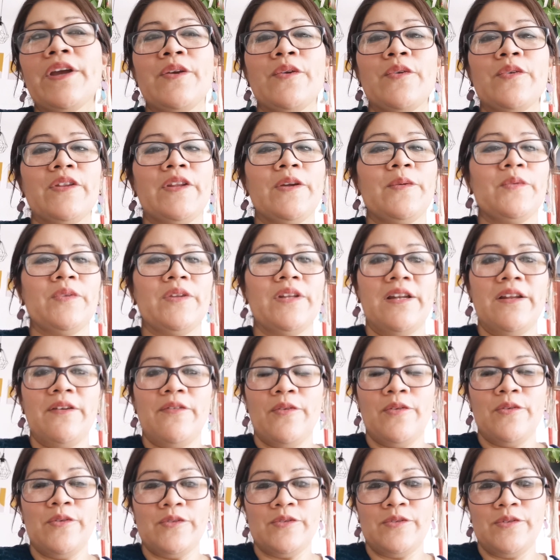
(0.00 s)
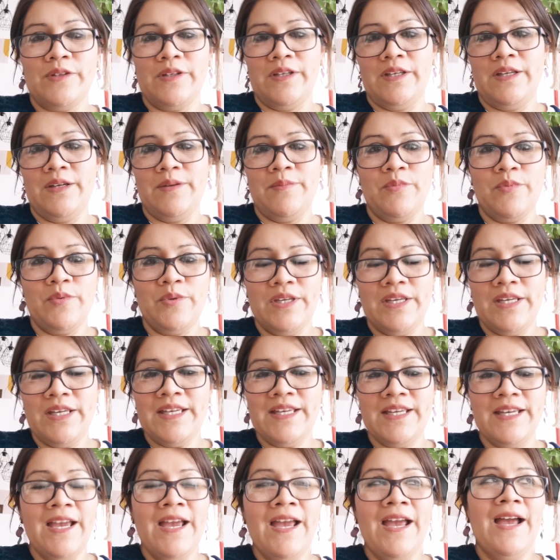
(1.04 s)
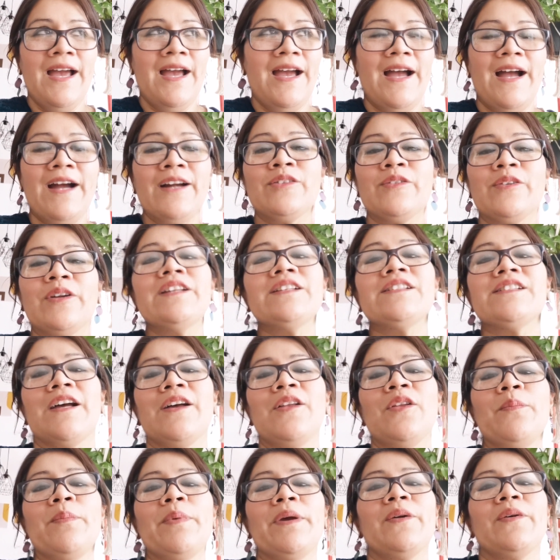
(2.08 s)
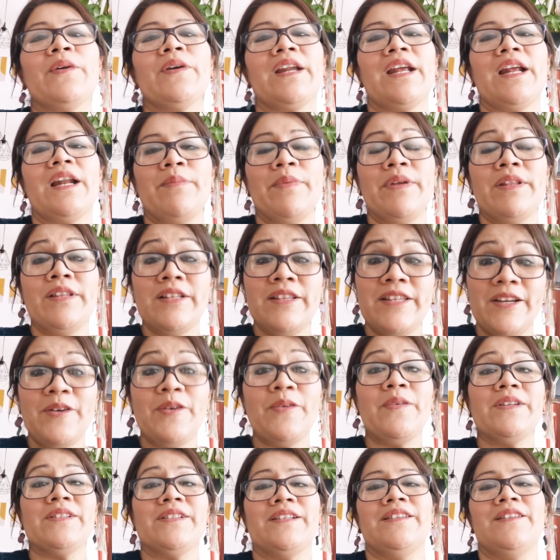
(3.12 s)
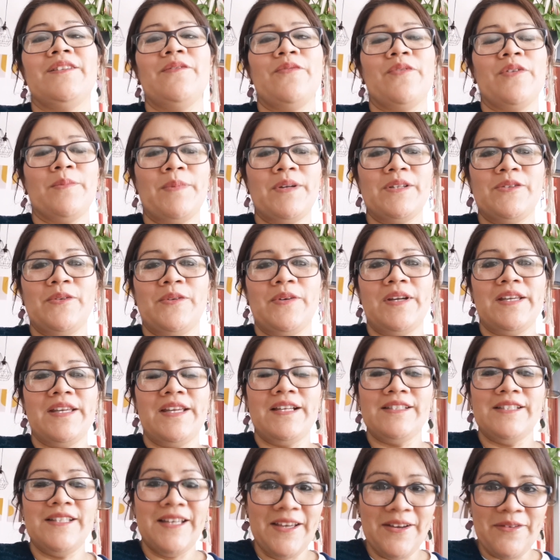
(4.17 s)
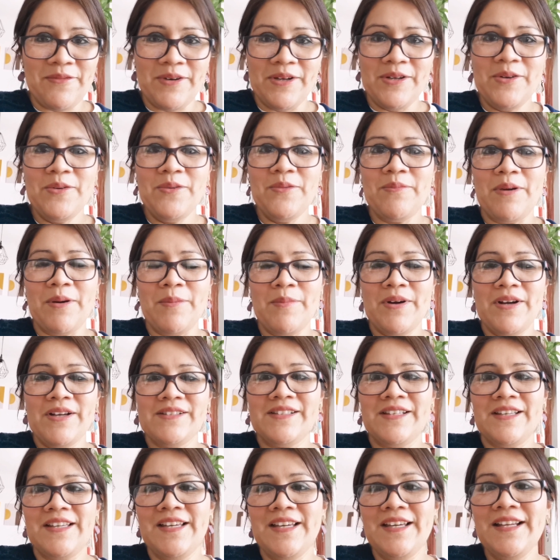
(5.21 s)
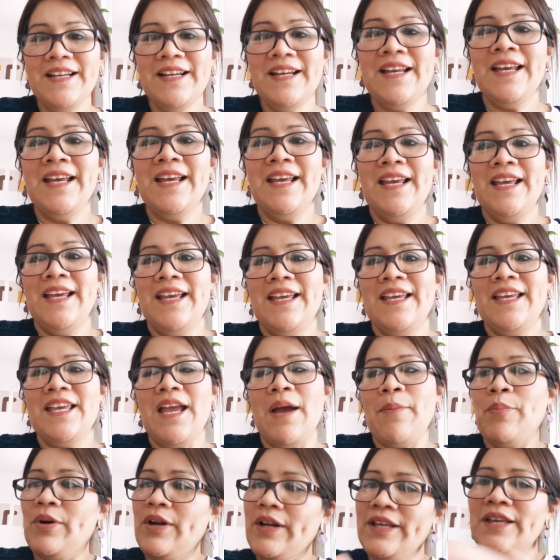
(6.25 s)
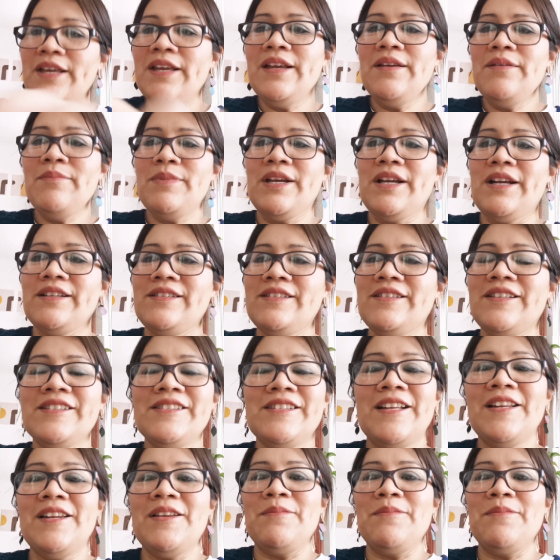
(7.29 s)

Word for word: que yo no tengo un teléfono eh, muy actualizado. Pero realmente tengo bastante información aquí. Así que bueno, vamos a seguir. Y ya por aquí mi casita está